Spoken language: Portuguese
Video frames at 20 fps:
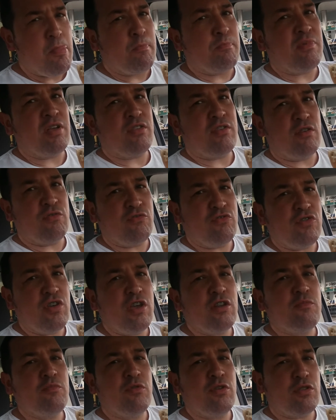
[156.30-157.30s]
mas é um
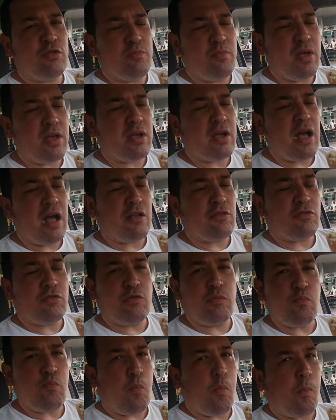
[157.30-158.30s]
dinheiro muito bem
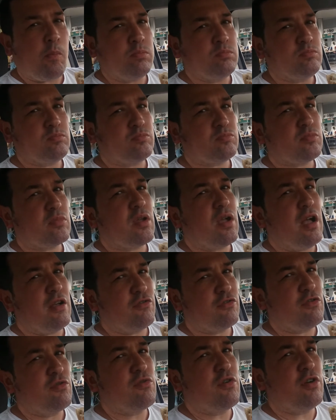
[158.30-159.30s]
gasto.
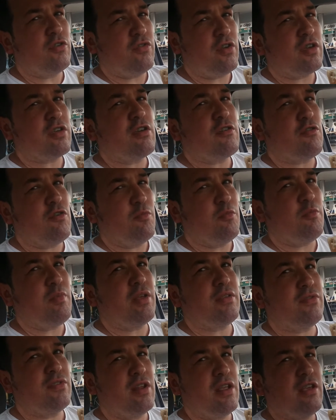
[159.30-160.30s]
Acho que o gordinho aqui come
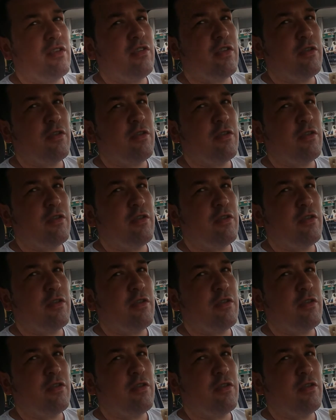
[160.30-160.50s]
umas três,